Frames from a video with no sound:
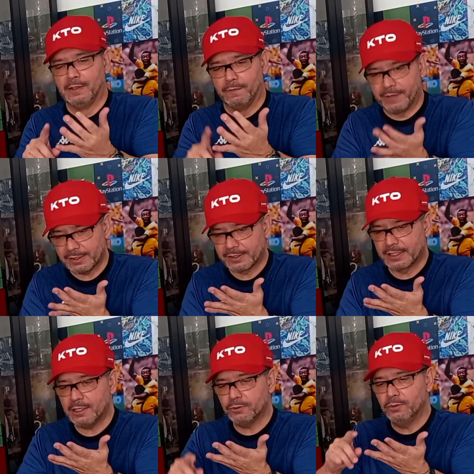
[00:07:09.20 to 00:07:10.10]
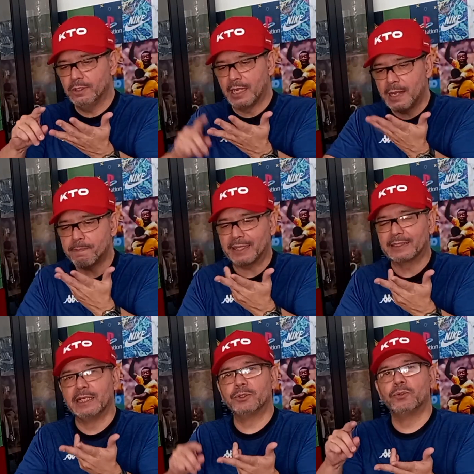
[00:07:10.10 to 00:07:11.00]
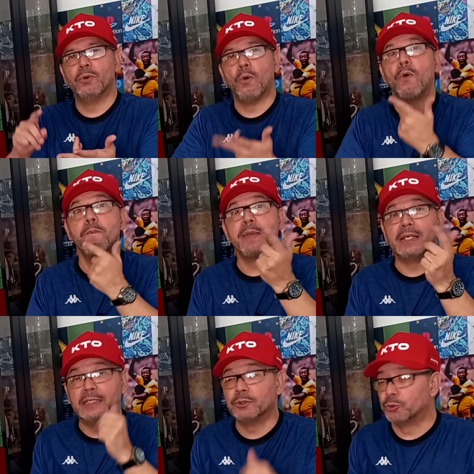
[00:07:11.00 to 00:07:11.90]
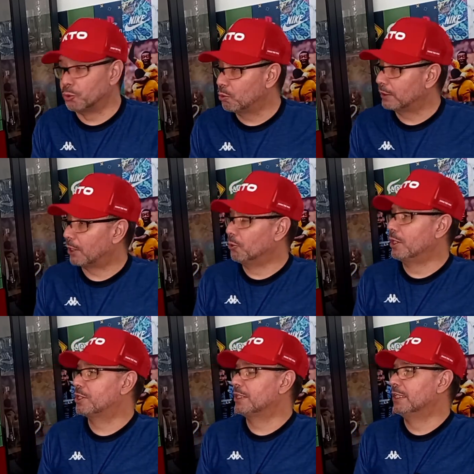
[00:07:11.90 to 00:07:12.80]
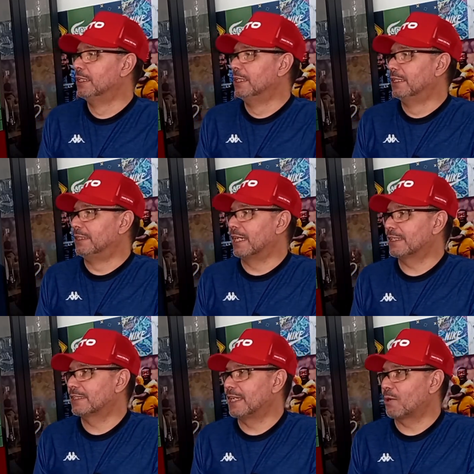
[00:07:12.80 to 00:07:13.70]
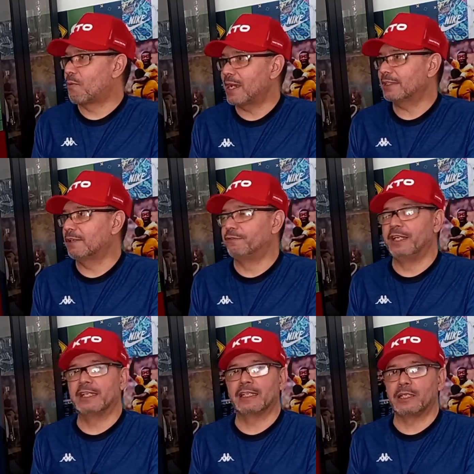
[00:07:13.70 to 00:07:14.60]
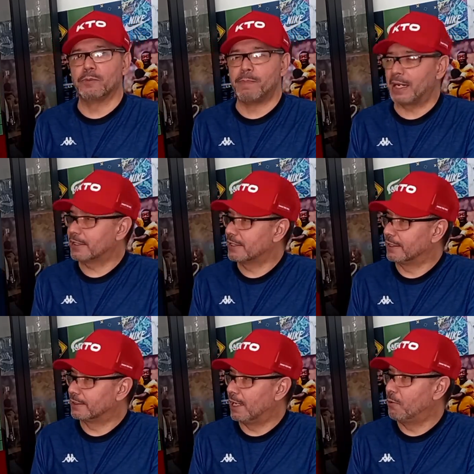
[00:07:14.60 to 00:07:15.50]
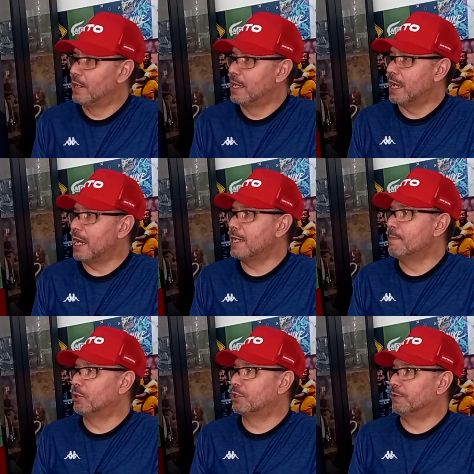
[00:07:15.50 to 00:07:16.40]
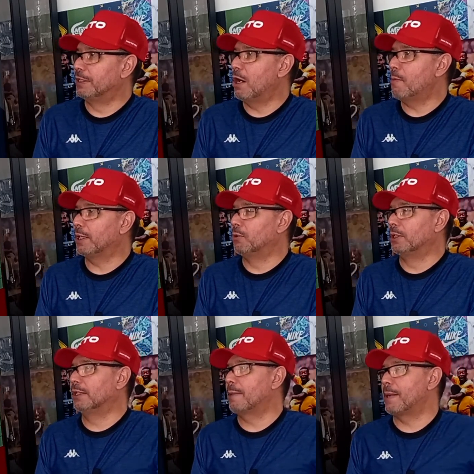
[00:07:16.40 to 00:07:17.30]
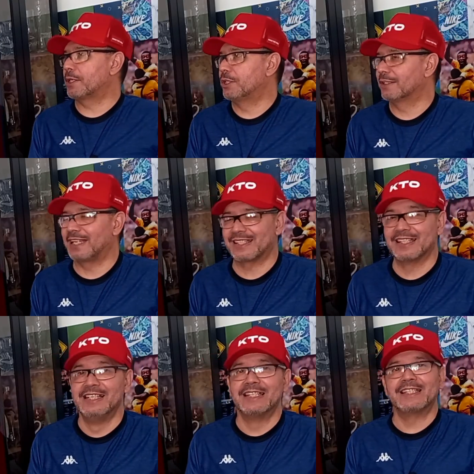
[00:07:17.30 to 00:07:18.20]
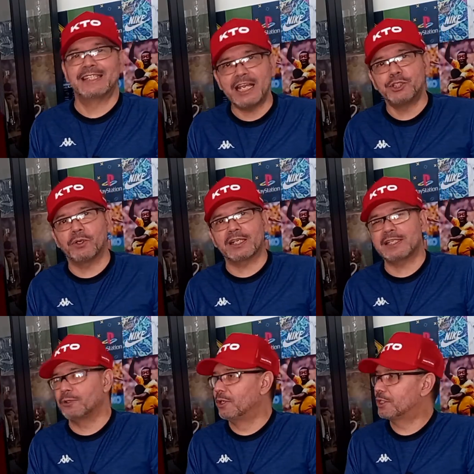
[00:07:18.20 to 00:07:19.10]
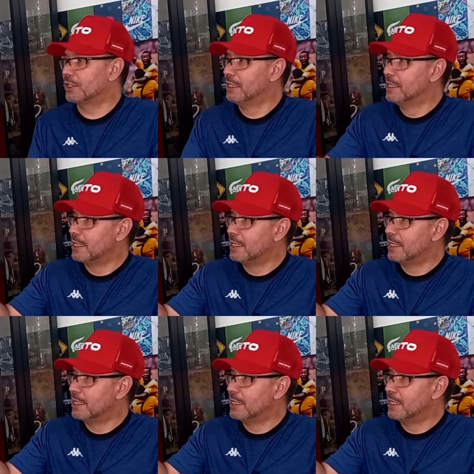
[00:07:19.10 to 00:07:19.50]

vencendo, empatando ou perdendo o jogo na noite desta quarta-feira lá no Parque Central em Montevidéu. Bola rolando a partir das 7 horas da noite,